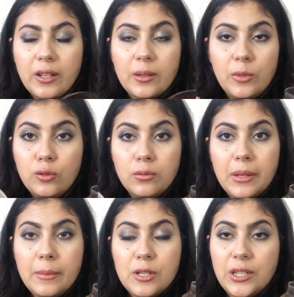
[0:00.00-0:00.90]
المحلول
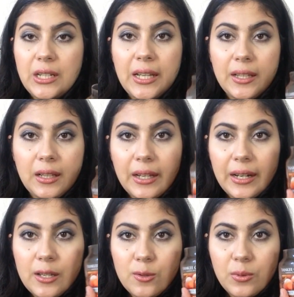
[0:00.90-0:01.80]
بلا ما نشعلك كتلقى
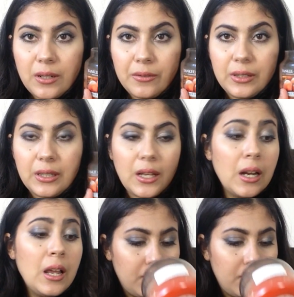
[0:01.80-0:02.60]
ريحه زوينه في الدار